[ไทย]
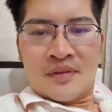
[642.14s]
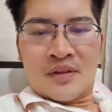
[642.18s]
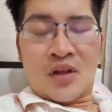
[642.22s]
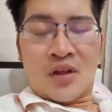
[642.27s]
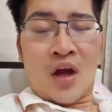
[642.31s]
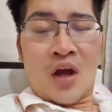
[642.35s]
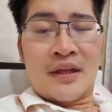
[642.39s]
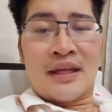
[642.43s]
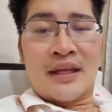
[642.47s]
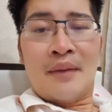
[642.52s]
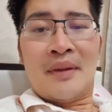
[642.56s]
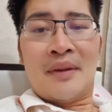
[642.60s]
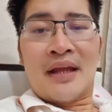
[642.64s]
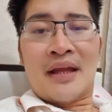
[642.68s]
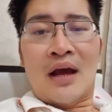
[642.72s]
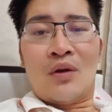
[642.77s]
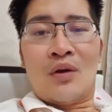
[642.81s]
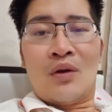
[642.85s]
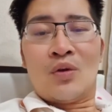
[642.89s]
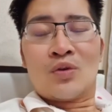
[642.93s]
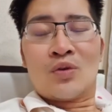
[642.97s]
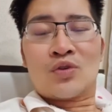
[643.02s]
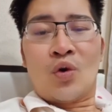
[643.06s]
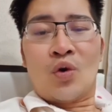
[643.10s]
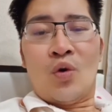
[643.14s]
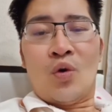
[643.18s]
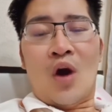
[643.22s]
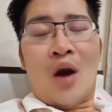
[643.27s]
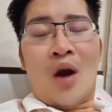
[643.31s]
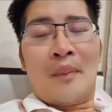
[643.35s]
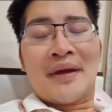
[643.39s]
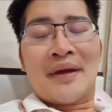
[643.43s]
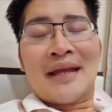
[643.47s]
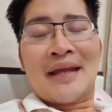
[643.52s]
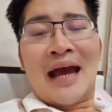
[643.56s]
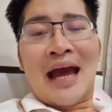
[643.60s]
ตอนนี้มันเอาลุงตู่ออก
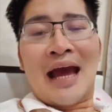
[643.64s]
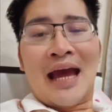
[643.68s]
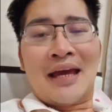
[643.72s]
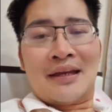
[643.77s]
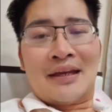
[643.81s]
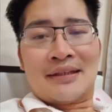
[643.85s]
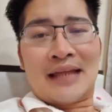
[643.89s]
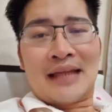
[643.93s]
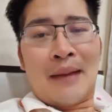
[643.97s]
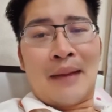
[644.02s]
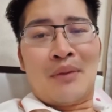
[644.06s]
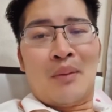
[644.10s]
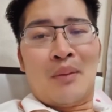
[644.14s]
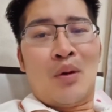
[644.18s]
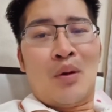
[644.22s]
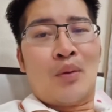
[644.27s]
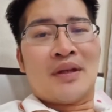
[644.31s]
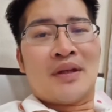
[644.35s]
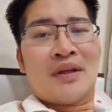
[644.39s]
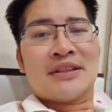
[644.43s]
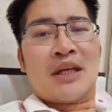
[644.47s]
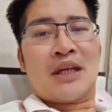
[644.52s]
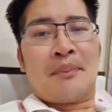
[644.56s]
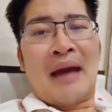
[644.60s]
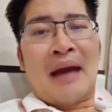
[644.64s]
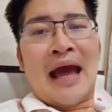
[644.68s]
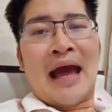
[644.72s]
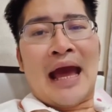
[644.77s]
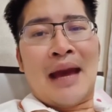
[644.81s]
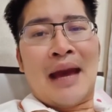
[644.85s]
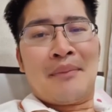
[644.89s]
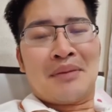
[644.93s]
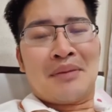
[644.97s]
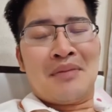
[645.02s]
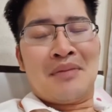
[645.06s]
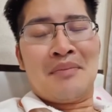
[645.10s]
ไม่ได้ตามระบบรัฐสภา
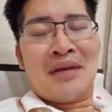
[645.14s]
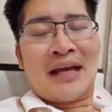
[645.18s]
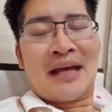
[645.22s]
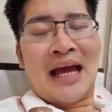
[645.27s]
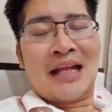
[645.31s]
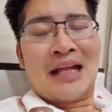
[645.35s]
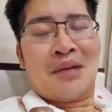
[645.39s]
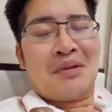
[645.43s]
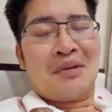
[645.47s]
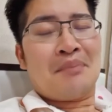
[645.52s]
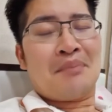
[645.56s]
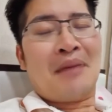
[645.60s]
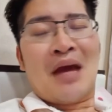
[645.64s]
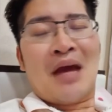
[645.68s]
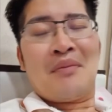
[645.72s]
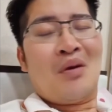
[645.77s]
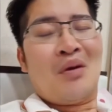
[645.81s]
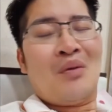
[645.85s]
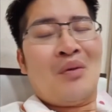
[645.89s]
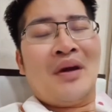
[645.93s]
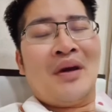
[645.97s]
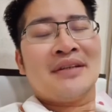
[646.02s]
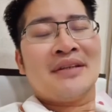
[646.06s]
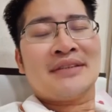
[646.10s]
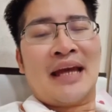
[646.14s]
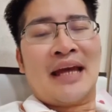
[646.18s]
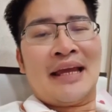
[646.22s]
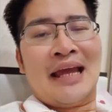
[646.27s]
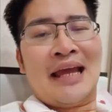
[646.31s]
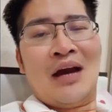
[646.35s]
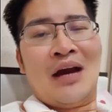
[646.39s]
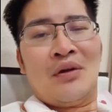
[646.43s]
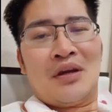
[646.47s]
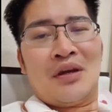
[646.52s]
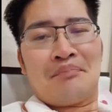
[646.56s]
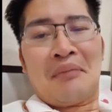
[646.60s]
มันไม่มีการอภิปรายไม่ไว้วางใจแล้
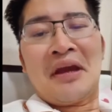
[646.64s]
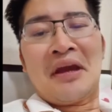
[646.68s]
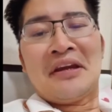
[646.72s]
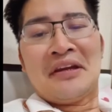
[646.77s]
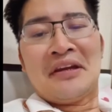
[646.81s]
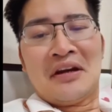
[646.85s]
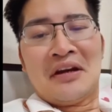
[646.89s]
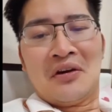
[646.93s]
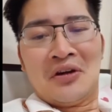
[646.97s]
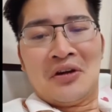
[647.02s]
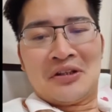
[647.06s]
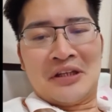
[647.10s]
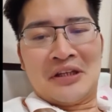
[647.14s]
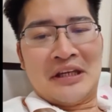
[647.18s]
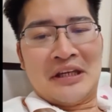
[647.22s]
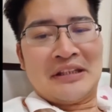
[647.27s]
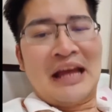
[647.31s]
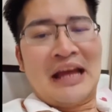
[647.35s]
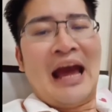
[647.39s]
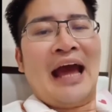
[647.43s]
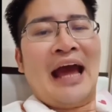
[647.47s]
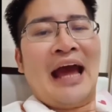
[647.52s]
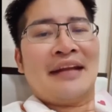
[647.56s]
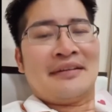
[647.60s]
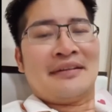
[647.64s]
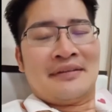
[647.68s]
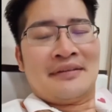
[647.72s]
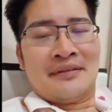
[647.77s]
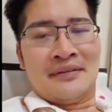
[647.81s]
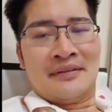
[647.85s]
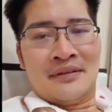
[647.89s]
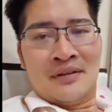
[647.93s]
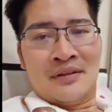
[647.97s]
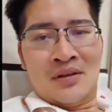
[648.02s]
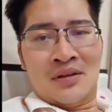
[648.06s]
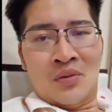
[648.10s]
วอีกปีนึงนู่นอีกนาน
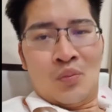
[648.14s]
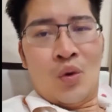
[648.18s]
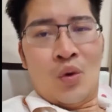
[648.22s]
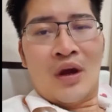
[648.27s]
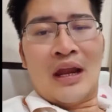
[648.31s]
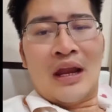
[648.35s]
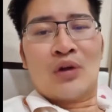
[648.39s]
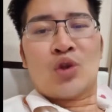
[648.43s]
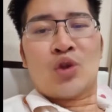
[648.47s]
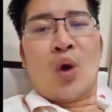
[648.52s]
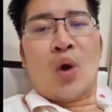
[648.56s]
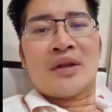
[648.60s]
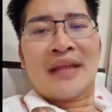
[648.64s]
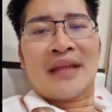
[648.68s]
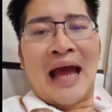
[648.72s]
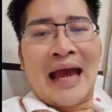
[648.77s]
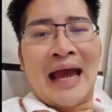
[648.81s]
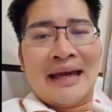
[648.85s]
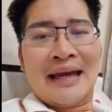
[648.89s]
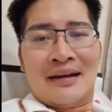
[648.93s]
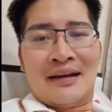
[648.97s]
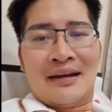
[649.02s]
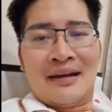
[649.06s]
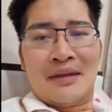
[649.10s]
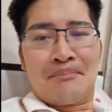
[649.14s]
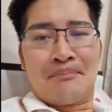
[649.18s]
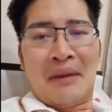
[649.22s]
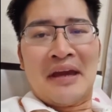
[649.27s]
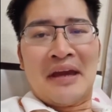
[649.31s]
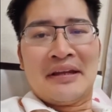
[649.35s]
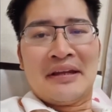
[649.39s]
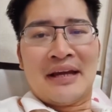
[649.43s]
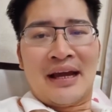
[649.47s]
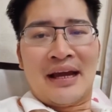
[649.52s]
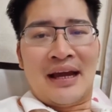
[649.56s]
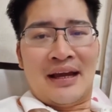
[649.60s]
พวกเราทนได้เหรออีกปี
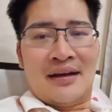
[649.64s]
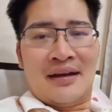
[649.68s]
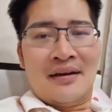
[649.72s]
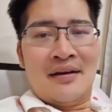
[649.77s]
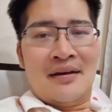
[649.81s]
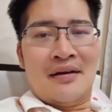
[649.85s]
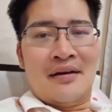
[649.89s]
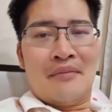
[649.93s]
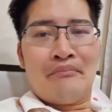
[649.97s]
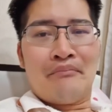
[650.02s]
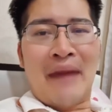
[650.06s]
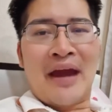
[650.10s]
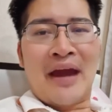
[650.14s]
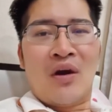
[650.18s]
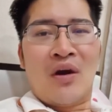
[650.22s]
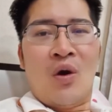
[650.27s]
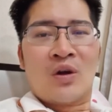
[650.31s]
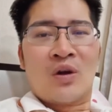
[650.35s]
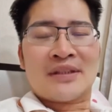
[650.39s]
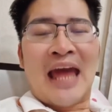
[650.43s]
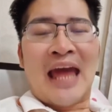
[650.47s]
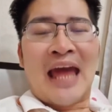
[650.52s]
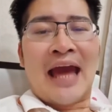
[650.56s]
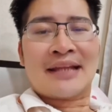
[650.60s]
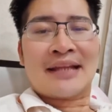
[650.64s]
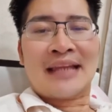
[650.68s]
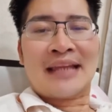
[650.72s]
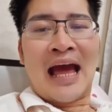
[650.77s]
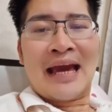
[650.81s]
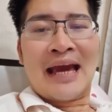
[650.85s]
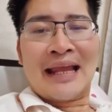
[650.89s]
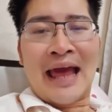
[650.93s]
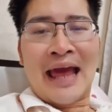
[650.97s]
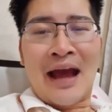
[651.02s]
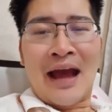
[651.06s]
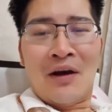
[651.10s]
นึงอ่ะแม่งอกแตกตาย
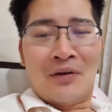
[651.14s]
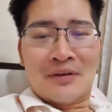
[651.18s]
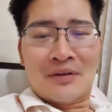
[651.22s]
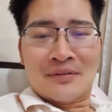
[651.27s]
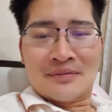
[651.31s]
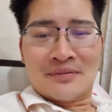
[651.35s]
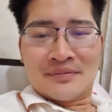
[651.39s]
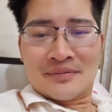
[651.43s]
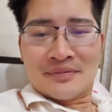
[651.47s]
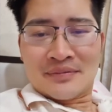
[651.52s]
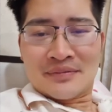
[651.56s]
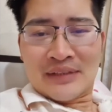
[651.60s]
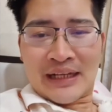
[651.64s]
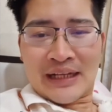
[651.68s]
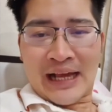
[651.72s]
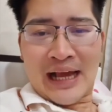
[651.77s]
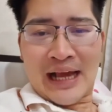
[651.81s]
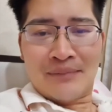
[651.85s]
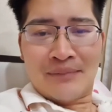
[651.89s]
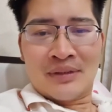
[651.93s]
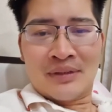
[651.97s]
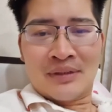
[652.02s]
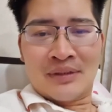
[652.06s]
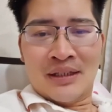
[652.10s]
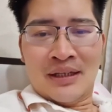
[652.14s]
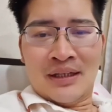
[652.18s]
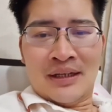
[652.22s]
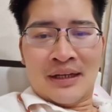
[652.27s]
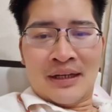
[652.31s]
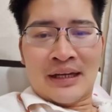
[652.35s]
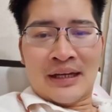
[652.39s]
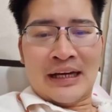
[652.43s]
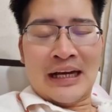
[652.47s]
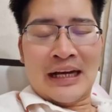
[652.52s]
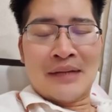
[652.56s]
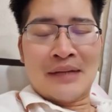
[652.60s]
แล้วนะครับ
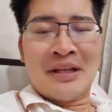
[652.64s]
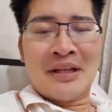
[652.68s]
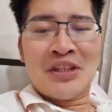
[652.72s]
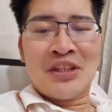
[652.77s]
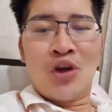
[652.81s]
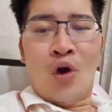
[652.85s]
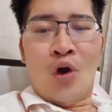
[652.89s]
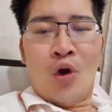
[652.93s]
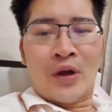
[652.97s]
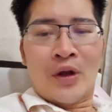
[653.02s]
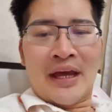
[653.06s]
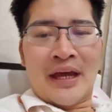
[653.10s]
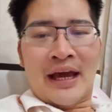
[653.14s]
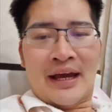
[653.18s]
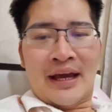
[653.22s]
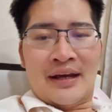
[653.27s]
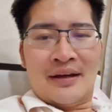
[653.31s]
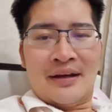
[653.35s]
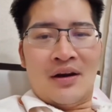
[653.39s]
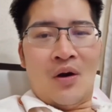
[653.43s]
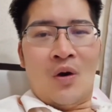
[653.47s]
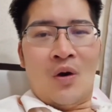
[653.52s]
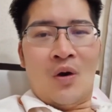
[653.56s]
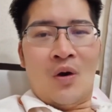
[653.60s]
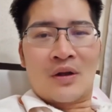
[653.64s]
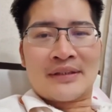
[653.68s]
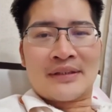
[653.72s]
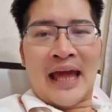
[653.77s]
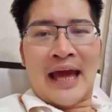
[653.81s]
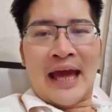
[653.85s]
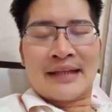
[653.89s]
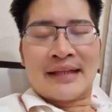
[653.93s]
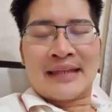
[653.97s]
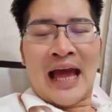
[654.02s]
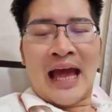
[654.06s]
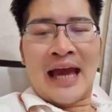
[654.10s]
ขืนมันอยู่เนี่ยอกแต
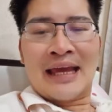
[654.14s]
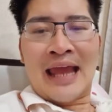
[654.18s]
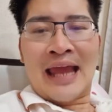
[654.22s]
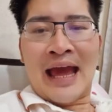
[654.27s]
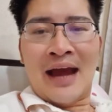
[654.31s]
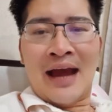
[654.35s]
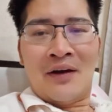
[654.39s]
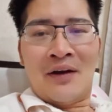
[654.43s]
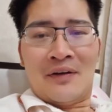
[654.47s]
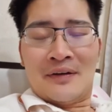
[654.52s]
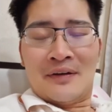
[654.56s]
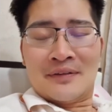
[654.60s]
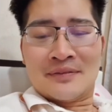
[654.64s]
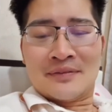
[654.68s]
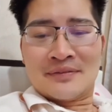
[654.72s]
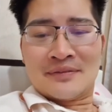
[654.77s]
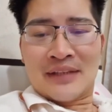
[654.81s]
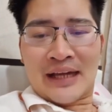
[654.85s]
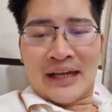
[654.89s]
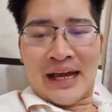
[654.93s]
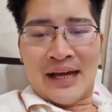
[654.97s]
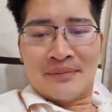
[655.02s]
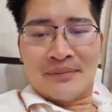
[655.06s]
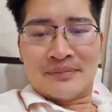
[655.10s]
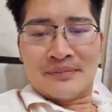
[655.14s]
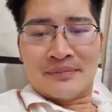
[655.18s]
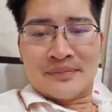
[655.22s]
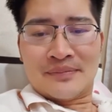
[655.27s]
กตายแล้วนะครับ